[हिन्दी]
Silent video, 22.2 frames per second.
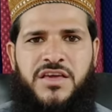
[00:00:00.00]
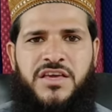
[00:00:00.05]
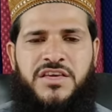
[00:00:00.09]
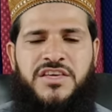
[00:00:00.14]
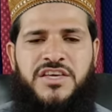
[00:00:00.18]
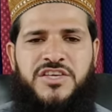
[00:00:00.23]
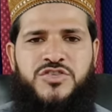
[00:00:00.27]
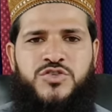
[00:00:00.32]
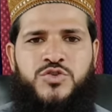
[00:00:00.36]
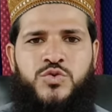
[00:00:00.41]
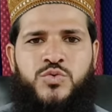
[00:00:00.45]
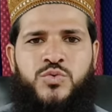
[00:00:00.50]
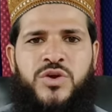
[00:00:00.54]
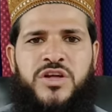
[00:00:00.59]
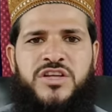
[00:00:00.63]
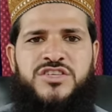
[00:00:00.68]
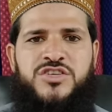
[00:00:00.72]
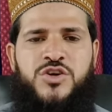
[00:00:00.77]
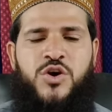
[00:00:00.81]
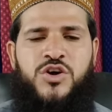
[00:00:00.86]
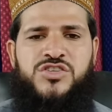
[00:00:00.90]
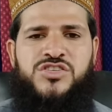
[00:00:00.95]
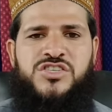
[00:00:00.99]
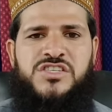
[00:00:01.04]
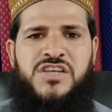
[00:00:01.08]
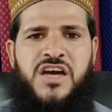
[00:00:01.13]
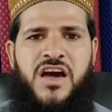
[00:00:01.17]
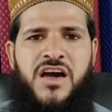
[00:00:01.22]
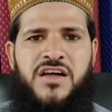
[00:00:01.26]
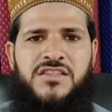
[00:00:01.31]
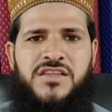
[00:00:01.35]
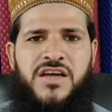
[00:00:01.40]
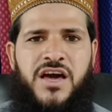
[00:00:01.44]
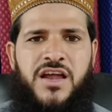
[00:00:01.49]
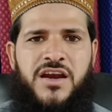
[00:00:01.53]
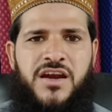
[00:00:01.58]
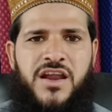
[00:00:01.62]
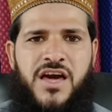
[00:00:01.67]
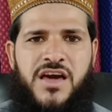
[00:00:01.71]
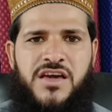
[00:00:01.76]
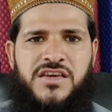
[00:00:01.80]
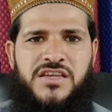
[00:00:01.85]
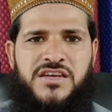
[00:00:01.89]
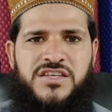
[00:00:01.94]
कि ये सूरज और चांद
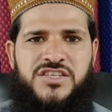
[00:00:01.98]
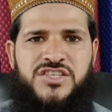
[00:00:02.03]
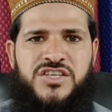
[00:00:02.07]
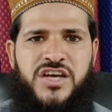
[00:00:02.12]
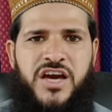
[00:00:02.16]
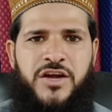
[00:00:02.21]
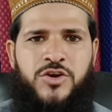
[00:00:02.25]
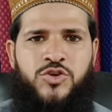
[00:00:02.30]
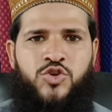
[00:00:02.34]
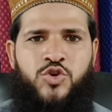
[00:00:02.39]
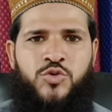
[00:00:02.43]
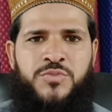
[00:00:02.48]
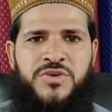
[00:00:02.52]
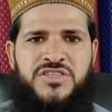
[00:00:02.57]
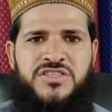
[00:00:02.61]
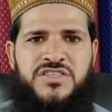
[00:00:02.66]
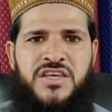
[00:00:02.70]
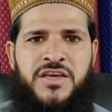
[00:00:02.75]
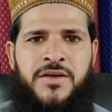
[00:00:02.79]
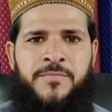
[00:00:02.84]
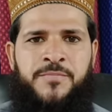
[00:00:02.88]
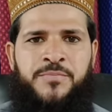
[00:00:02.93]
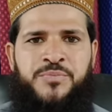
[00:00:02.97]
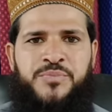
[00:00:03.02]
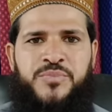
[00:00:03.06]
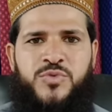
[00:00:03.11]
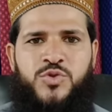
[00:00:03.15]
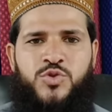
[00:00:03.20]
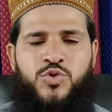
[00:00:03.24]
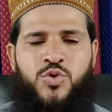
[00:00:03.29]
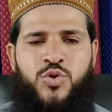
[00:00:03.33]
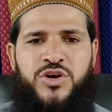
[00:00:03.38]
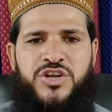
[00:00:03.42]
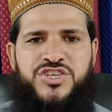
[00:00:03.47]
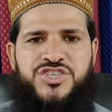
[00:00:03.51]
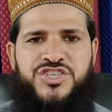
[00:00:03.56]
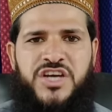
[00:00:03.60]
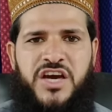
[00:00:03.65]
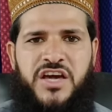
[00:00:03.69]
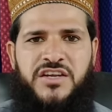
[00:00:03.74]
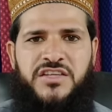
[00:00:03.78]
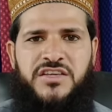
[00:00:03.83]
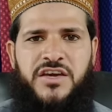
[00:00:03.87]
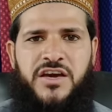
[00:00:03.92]
अल्लाह की निशानियों में से दो
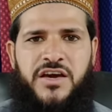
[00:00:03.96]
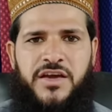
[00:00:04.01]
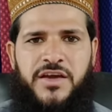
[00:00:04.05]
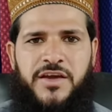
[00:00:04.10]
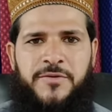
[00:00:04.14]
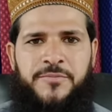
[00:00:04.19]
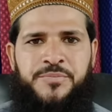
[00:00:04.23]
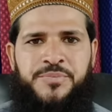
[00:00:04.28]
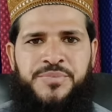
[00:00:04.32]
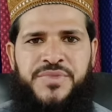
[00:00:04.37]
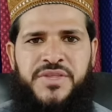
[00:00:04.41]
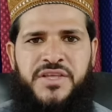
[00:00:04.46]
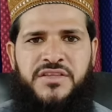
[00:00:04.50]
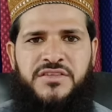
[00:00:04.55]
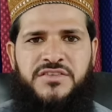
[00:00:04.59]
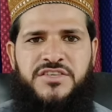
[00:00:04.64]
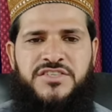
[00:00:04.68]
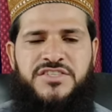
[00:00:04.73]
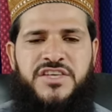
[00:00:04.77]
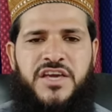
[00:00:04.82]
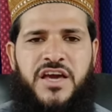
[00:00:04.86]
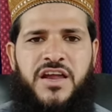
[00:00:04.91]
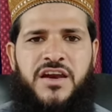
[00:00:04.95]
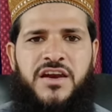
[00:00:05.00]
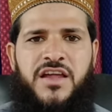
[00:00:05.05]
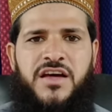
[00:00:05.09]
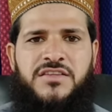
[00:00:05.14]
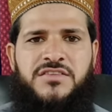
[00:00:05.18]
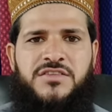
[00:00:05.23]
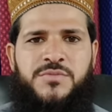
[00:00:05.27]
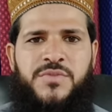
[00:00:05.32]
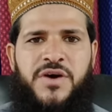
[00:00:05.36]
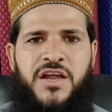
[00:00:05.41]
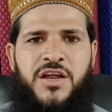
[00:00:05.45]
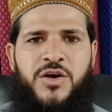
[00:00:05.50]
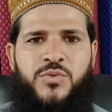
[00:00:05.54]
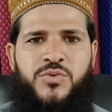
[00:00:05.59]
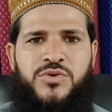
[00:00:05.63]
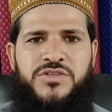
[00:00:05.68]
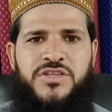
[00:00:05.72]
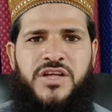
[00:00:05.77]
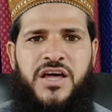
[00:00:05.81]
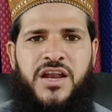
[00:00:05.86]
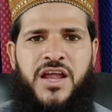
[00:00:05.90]
निशानियां हैं जिसे अल्लाह
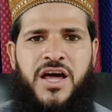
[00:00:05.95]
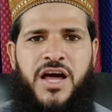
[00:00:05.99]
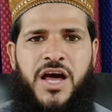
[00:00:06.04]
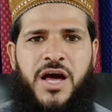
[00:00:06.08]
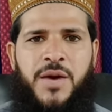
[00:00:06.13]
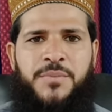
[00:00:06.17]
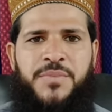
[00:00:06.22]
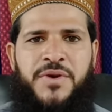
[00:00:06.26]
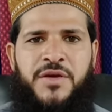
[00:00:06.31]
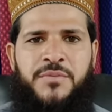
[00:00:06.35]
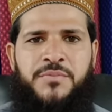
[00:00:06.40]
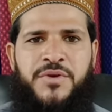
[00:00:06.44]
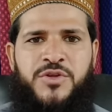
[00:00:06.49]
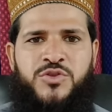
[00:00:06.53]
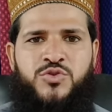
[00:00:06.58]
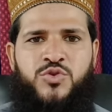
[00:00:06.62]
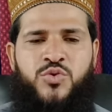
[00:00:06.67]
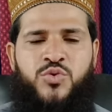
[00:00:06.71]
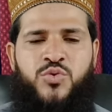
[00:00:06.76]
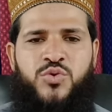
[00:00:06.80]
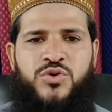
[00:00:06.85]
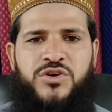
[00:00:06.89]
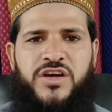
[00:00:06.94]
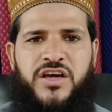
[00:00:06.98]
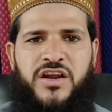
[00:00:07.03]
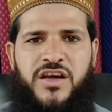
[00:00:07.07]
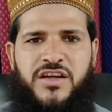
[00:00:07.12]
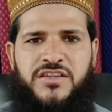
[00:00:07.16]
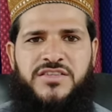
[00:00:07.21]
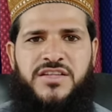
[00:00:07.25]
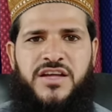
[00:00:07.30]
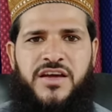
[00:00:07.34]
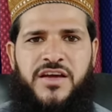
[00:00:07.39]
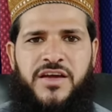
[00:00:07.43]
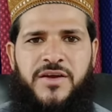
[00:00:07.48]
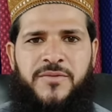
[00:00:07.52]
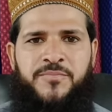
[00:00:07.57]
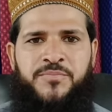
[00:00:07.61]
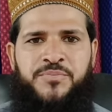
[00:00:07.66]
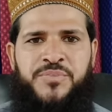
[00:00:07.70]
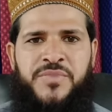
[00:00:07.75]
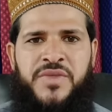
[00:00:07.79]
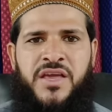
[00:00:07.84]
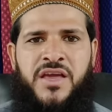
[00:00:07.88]
तबारक व अपने बंदों को डराता है
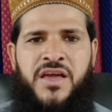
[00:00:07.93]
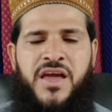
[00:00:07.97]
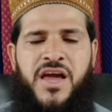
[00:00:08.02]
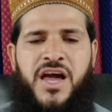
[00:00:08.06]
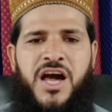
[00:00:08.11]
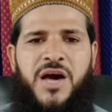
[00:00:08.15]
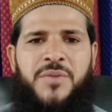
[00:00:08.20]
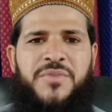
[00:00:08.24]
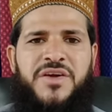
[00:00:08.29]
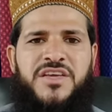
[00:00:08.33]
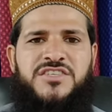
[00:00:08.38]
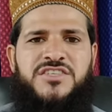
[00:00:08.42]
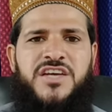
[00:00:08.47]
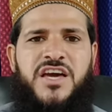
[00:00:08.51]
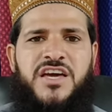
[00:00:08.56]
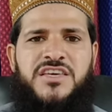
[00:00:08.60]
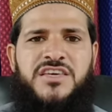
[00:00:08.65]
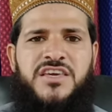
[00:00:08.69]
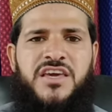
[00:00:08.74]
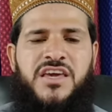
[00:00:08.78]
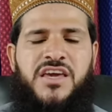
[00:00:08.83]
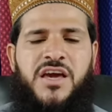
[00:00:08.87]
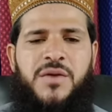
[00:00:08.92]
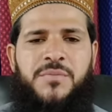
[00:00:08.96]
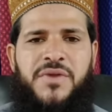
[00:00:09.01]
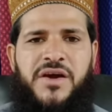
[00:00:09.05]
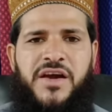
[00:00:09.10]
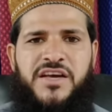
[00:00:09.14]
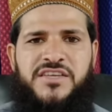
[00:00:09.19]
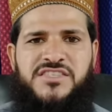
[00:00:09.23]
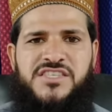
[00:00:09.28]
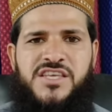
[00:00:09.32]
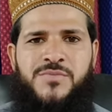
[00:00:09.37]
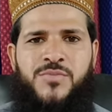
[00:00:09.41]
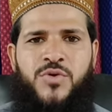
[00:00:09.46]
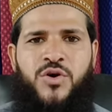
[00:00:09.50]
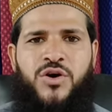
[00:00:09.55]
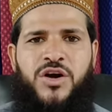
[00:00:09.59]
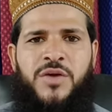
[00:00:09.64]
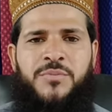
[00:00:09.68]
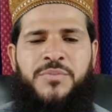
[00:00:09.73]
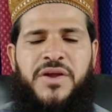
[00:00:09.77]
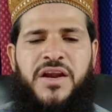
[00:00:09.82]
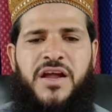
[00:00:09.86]
हमें चाहिए कि हम ऐसे
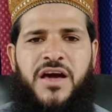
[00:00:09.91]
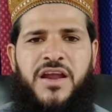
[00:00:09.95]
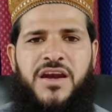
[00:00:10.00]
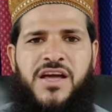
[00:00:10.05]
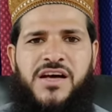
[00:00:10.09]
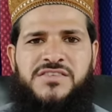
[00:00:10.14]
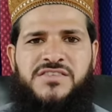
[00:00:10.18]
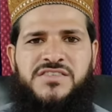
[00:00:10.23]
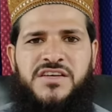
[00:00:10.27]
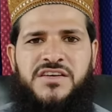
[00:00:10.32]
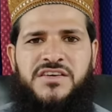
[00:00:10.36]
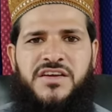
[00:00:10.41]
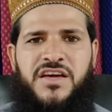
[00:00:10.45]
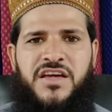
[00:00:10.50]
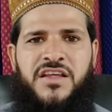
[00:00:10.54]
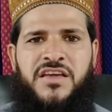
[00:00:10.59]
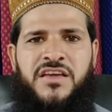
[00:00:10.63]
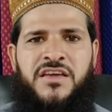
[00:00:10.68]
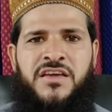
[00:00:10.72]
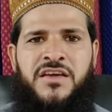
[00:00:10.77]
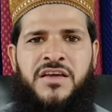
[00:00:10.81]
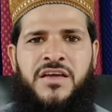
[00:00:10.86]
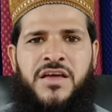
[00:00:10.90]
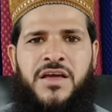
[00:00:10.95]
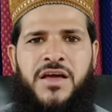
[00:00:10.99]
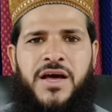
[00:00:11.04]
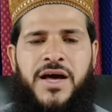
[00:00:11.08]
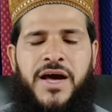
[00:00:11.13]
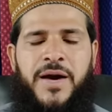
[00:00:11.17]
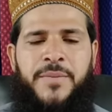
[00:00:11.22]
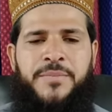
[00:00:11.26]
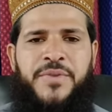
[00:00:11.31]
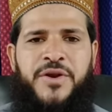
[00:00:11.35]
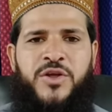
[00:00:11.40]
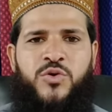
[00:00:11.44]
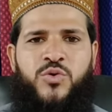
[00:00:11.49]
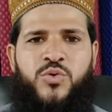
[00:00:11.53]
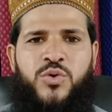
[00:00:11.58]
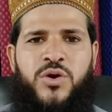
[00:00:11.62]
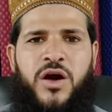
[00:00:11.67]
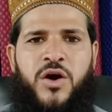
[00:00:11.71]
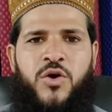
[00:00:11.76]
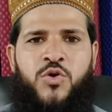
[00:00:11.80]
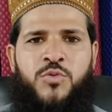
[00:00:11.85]
मौके पर अल्लाह से डरें अपने
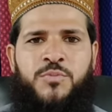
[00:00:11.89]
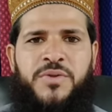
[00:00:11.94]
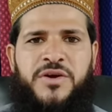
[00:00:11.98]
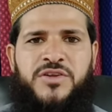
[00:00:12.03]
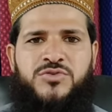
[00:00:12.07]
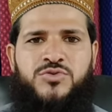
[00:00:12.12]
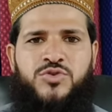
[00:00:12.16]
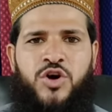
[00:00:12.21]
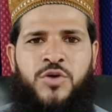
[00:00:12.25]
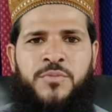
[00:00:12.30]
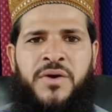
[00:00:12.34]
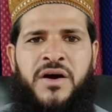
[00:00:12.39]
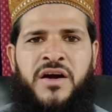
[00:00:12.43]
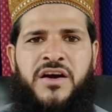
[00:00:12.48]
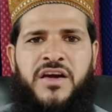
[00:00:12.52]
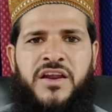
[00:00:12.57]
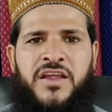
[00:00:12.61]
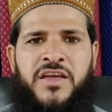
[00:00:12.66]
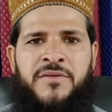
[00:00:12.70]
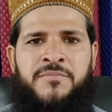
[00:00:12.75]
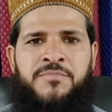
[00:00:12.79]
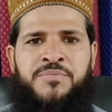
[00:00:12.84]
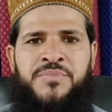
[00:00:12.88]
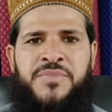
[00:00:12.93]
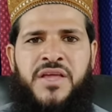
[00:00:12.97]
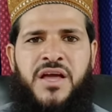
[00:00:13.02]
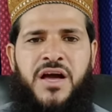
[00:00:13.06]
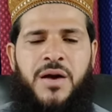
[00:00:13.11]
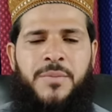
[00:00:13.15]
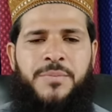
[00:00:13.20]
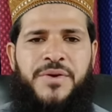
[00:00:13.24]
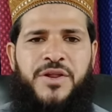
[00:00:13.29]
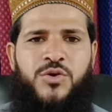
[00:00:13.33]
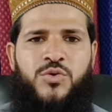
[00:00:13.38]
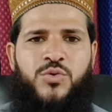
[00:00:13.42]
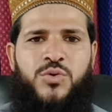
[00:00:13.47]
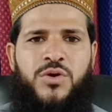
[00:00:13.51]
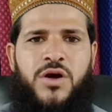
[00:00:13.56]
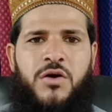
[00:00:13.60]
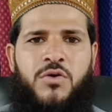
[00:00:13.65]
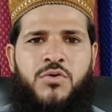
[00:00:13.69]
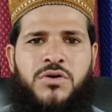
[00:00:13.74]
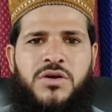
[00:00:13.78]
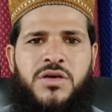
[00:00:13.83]
गुनाहों पर तौबा करें अपने
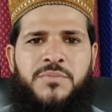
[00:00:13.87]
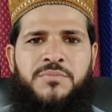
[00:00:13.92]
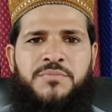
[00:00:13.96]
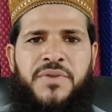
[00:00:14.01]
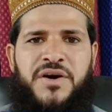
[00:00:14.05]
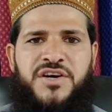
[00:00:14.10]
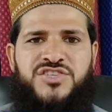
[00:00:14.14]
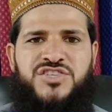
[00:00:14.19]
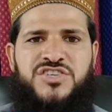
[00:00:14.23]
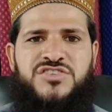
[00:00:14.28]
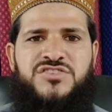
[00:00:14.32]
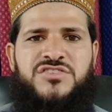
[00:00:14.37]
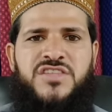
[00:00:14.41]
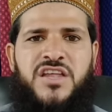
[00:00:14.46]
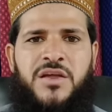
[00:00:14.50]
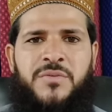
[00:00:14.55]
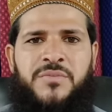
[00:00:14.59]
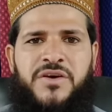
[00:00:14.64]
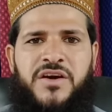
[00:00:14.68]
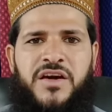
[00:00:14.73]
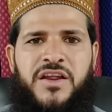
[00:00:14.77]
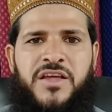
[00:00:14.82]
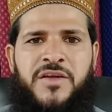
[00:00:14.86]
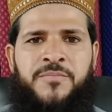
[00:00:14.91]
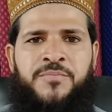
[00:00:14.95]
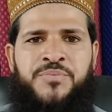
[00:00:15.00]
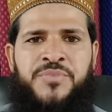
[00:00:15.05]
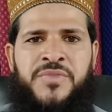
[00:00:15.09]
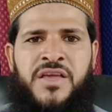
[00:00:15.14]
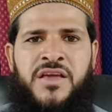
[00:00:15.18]
गुनाहों की बख्शिश तलब करें